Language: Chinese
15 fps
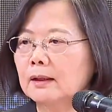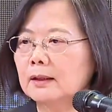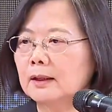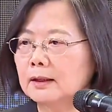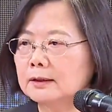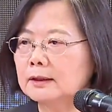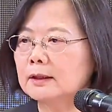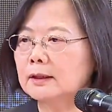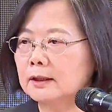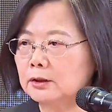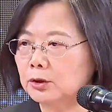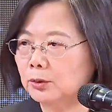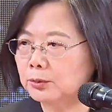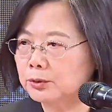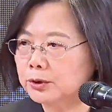也是可以
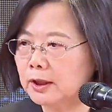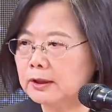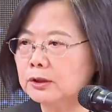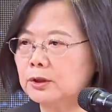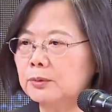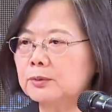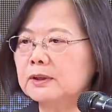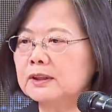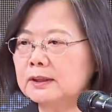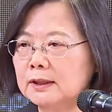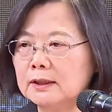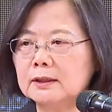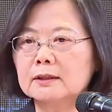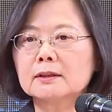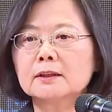从全球吸
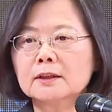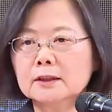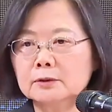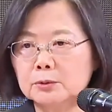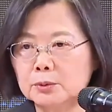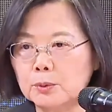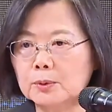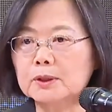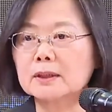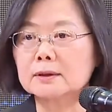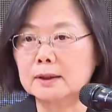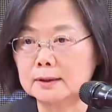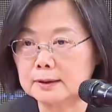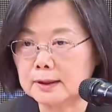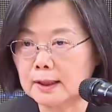引更多的
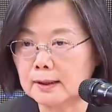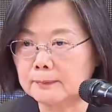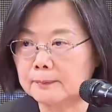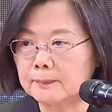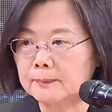人才，